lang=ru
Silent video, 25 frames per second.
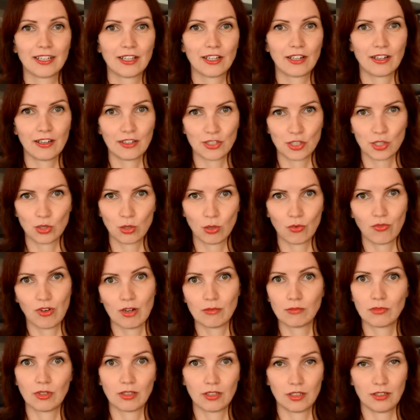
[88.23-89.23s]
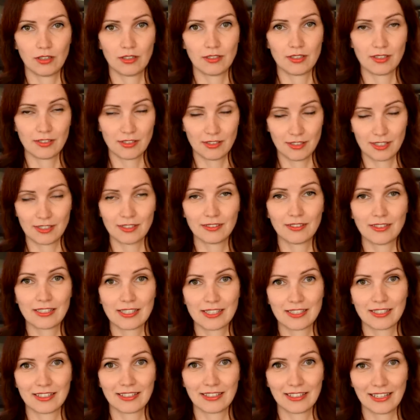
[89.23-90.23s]
а, что вам а,
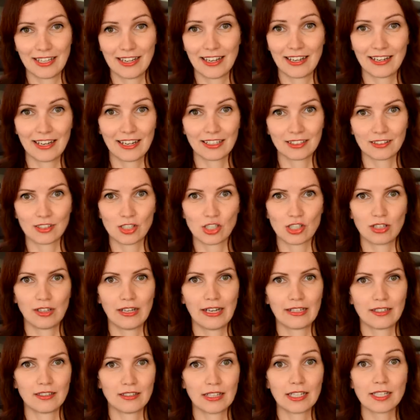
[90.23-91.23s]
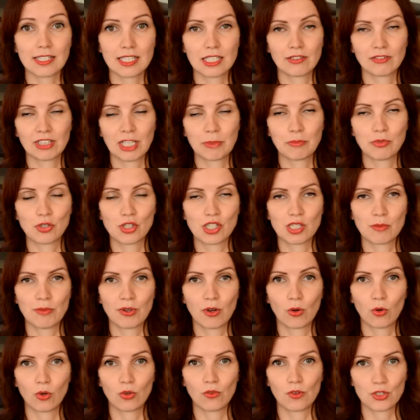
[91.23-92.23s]
сделать для карты желаний, да, если вы напишите
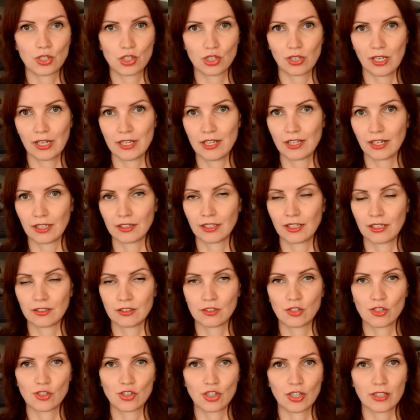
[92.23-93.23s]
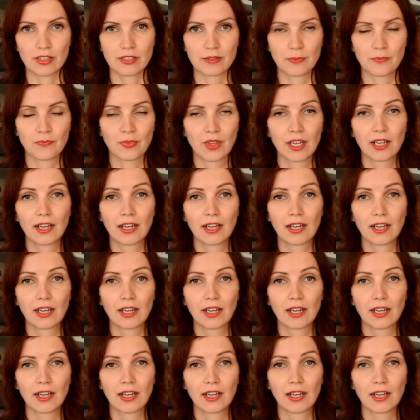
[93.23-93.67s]
мне, какое у вас желание конкретно сейчас.